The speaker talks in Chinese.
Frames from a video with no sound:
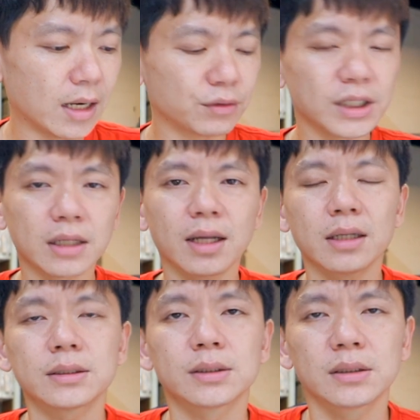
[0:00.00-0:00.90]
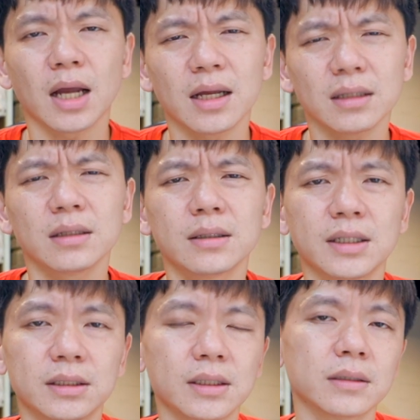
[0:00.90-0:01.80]
老实讲，它它的
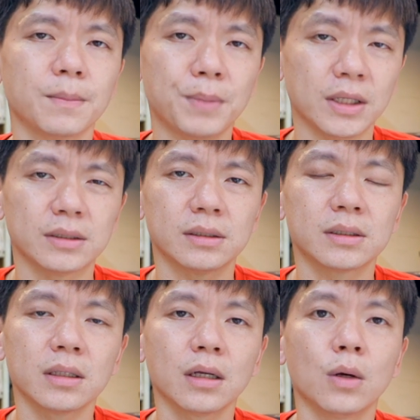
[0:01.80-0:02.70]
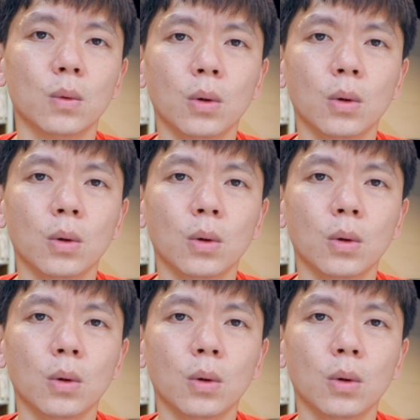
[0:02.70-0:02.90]
影像的品质真的，